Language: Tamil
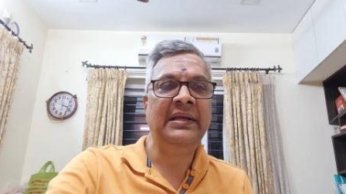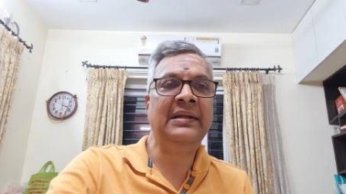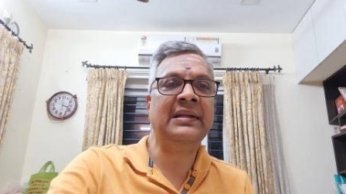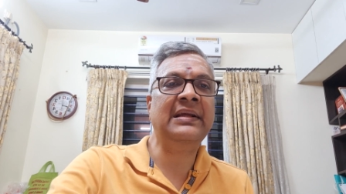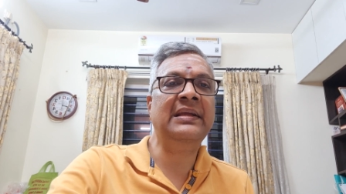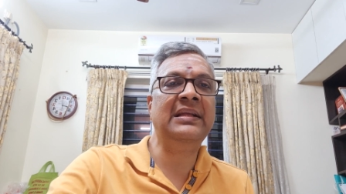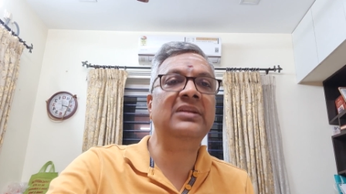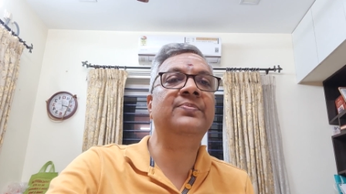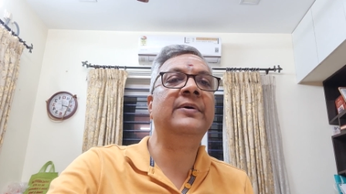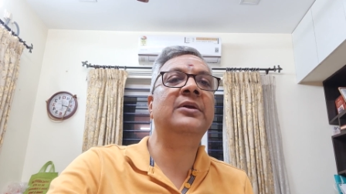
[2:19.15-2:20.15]
என்ற
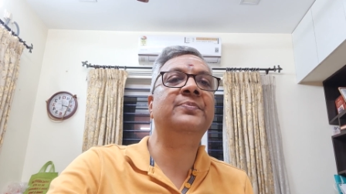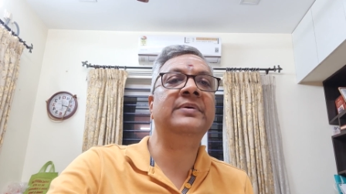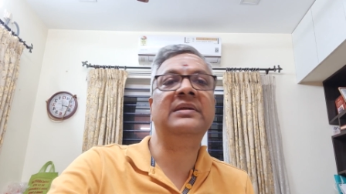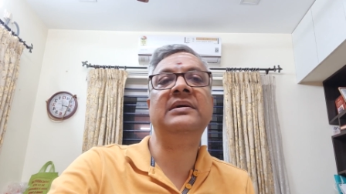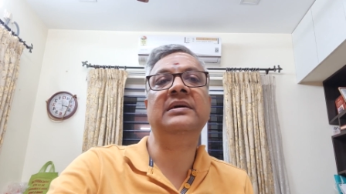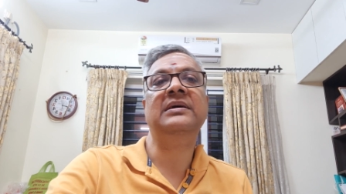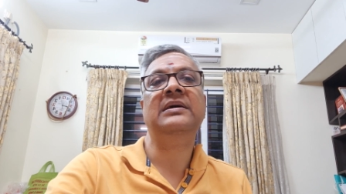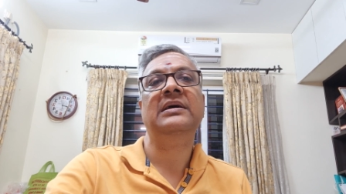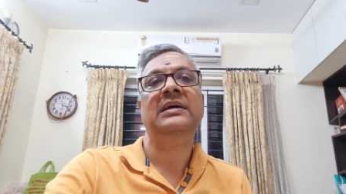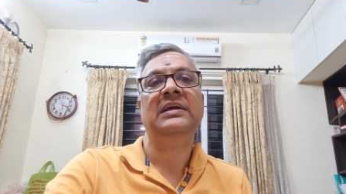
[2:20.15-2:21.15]
எதிர்பார்ப்பு இருக்குது
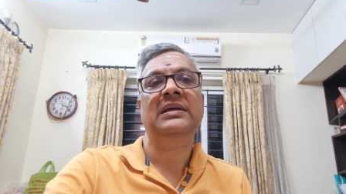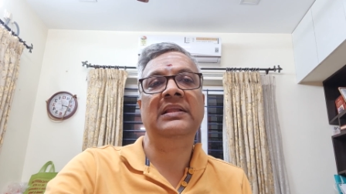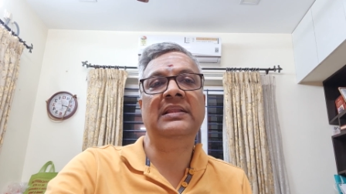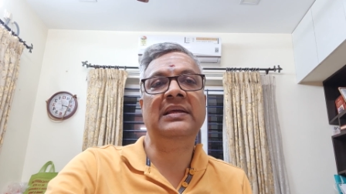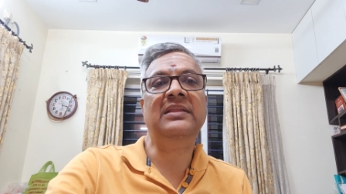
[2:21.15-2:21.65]
இந்த